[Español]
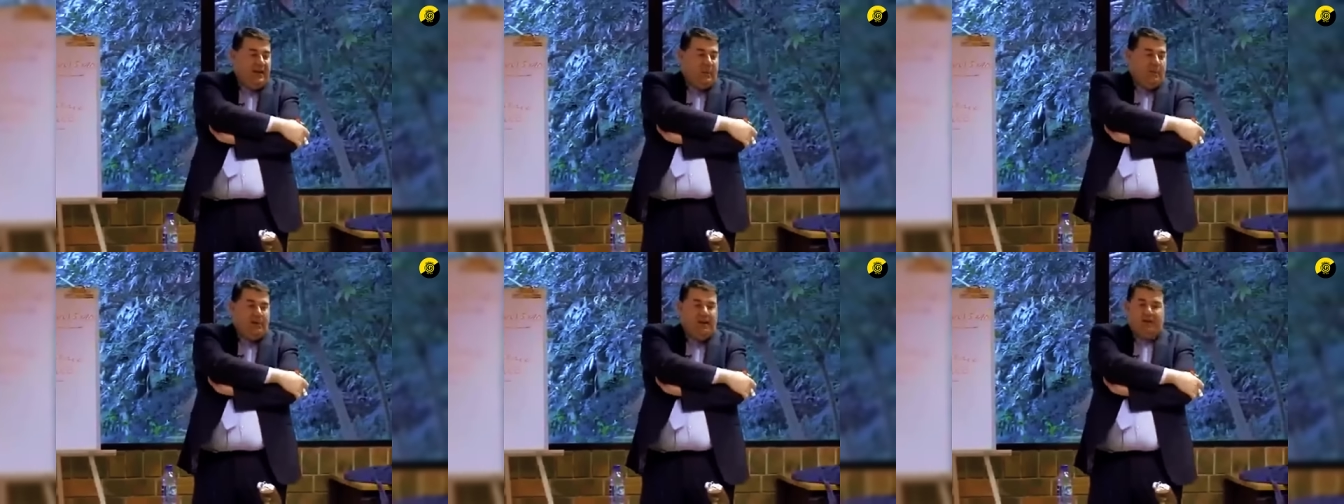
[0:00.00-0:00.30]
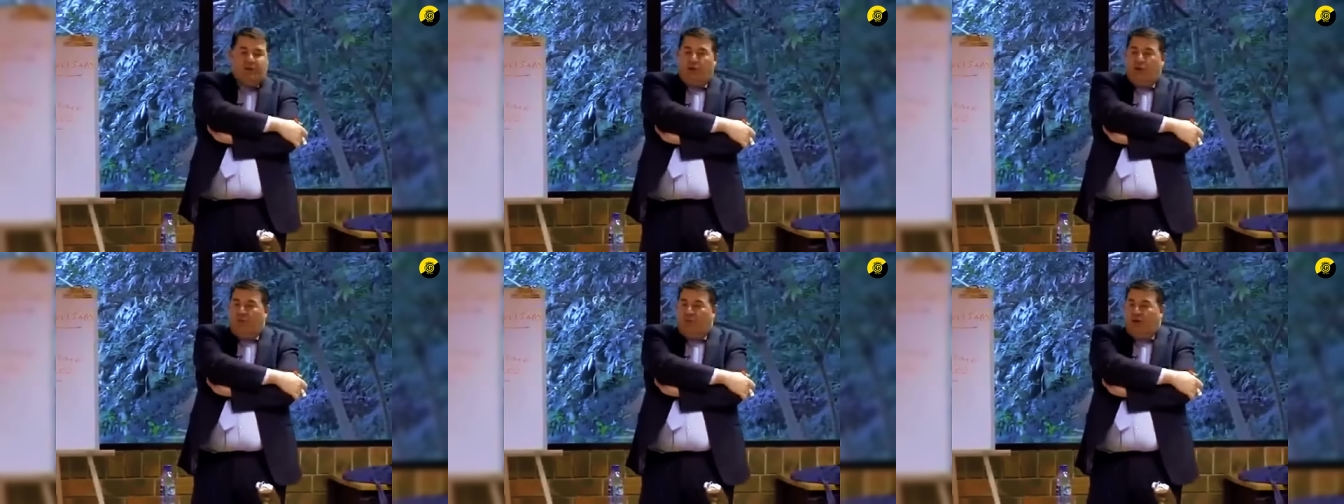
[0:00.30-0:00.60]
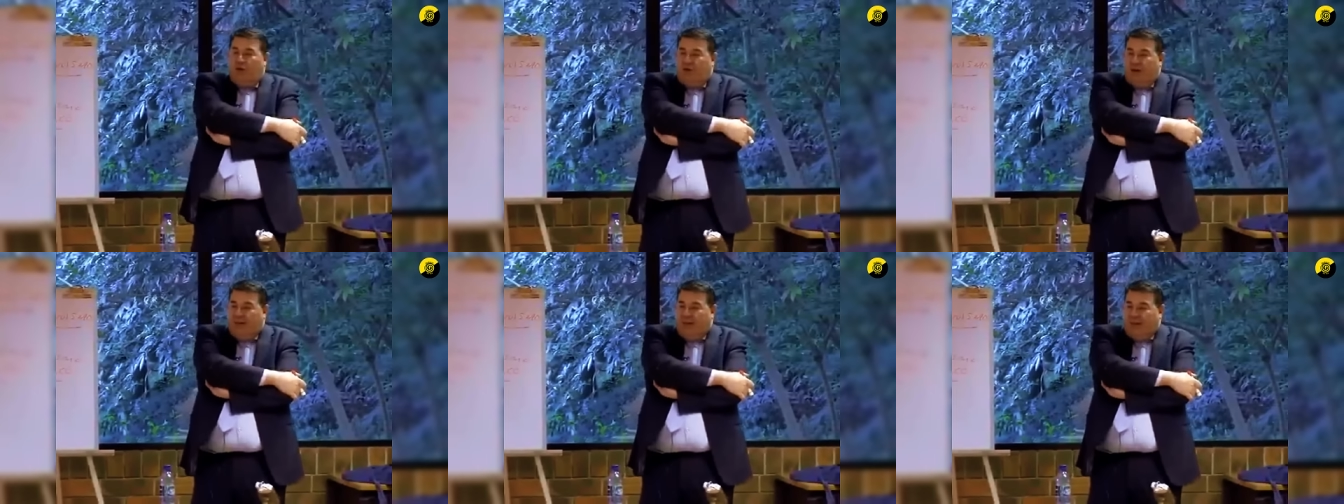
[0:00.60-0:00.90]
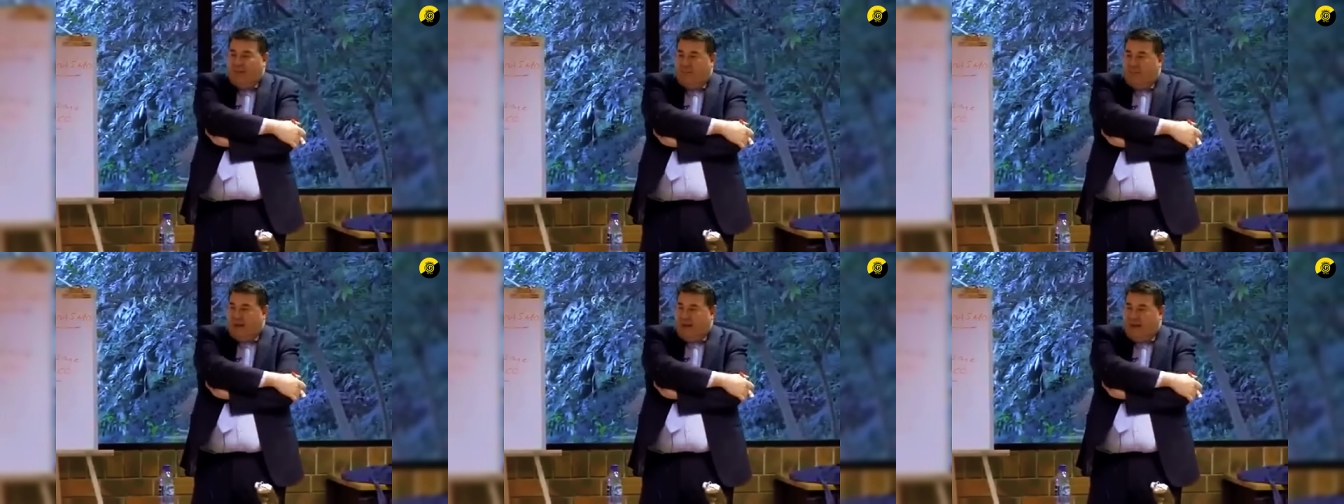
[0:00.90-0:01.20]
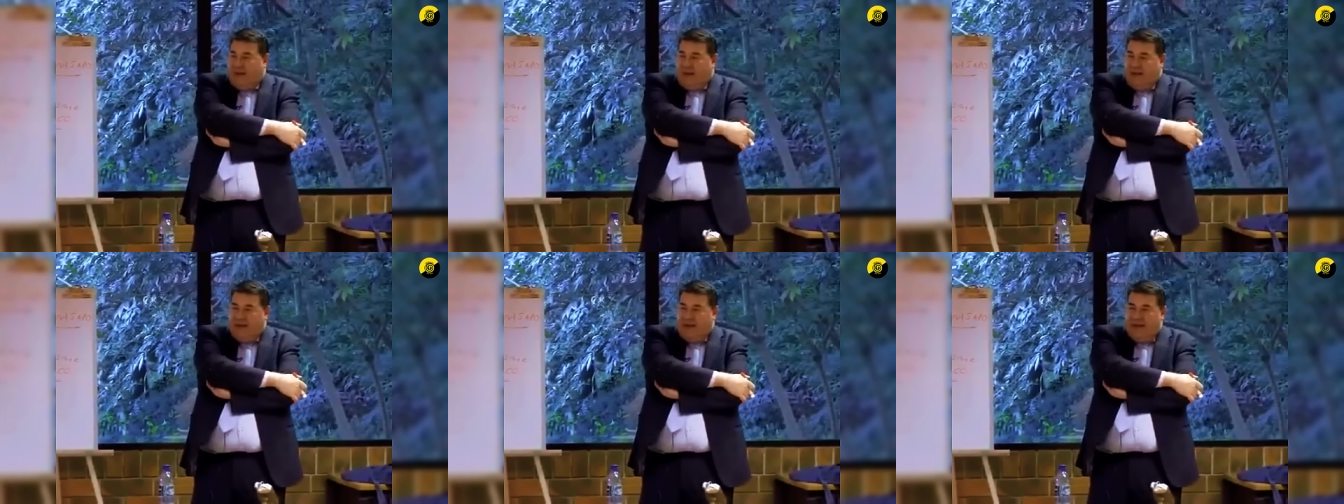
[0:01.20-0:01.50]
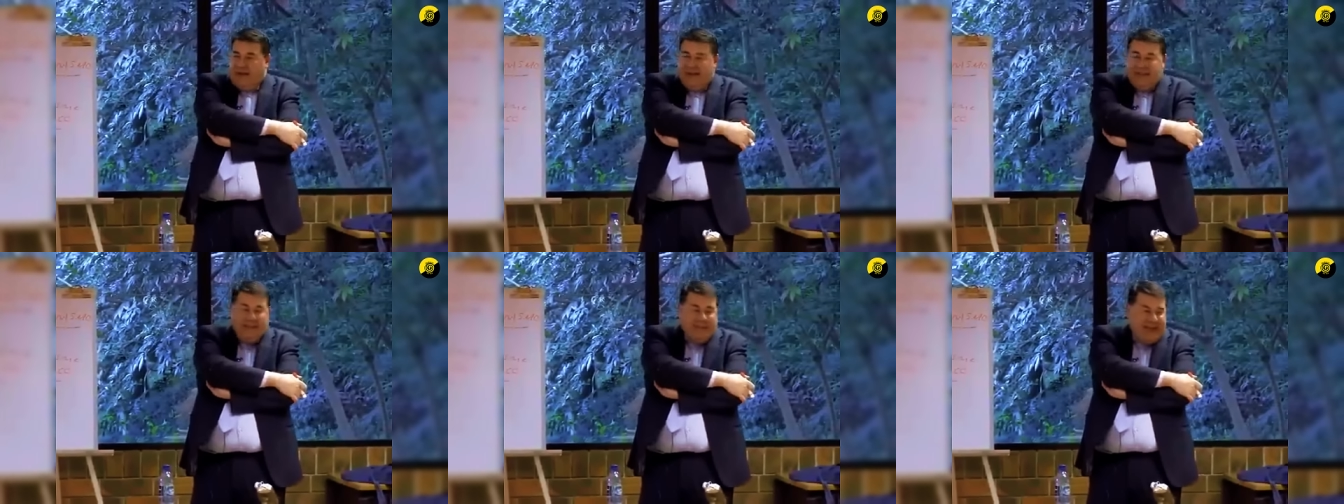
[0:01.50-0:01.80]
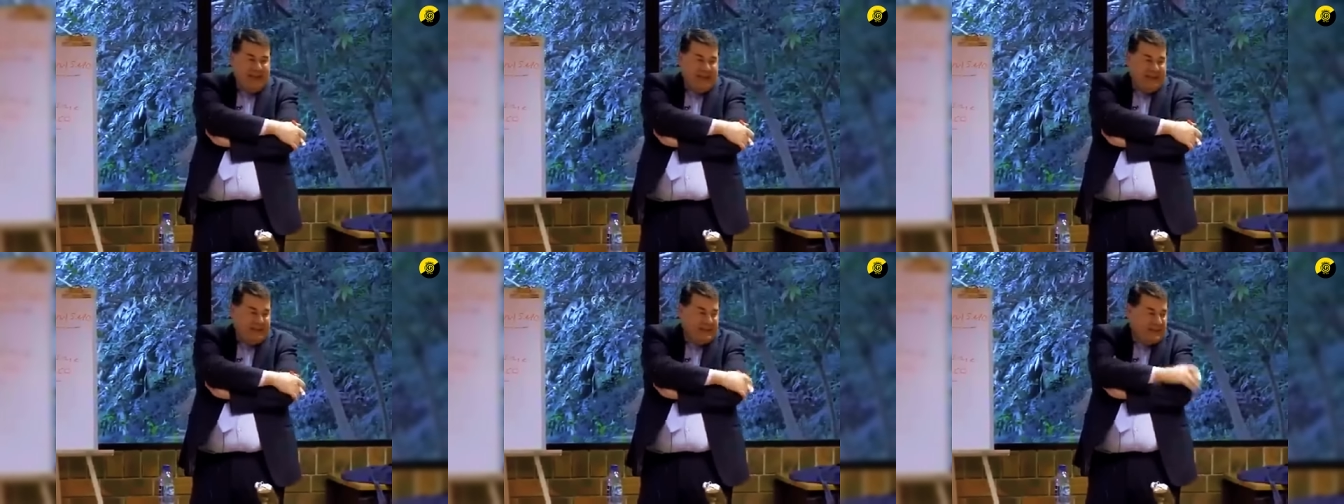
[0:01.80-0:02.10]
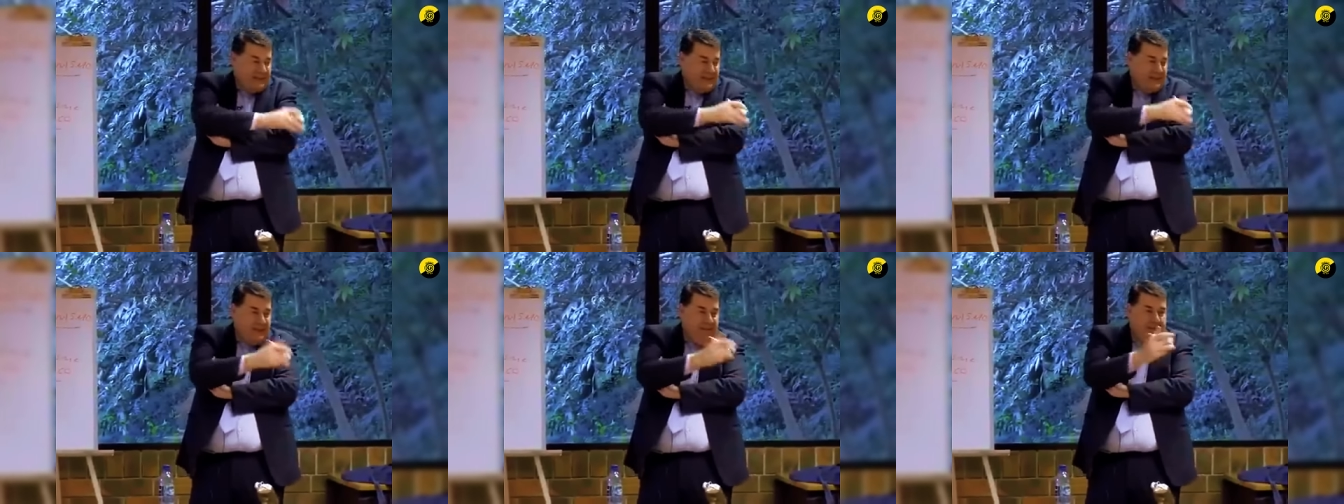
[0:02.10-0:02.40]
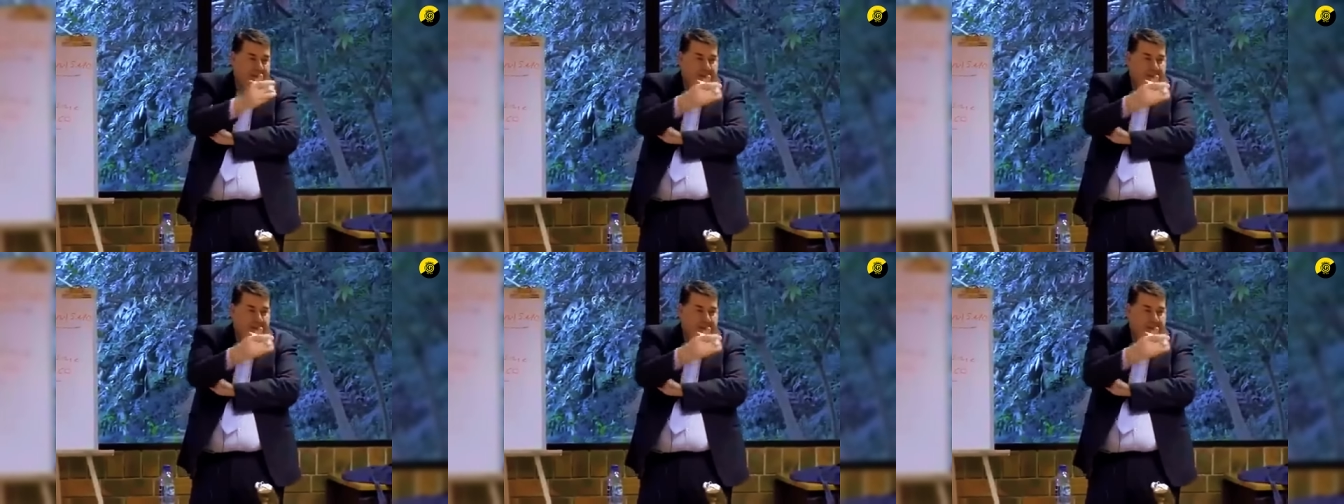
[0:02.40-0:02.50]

¿Cuál es el obrero que determina el interés?